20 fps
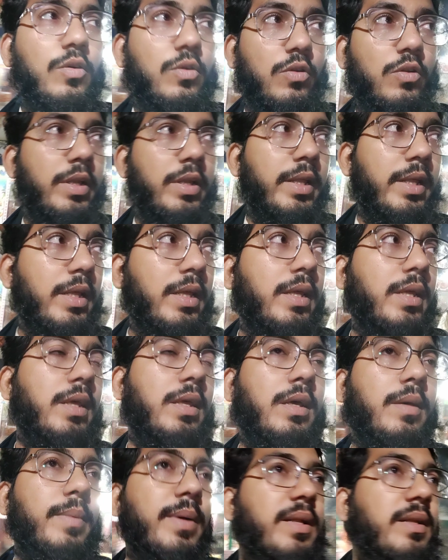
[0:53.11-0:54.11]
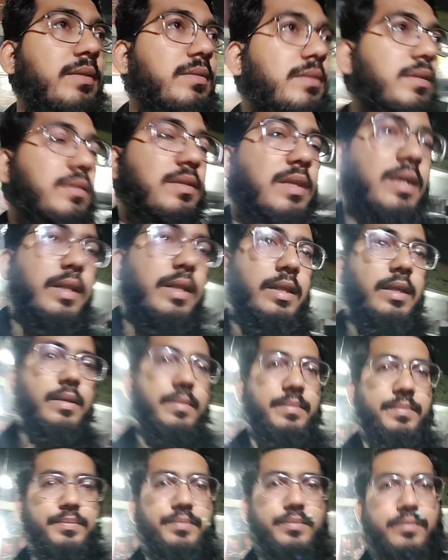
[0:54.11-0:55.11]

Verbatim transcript: उन्होंने हमारे से सारी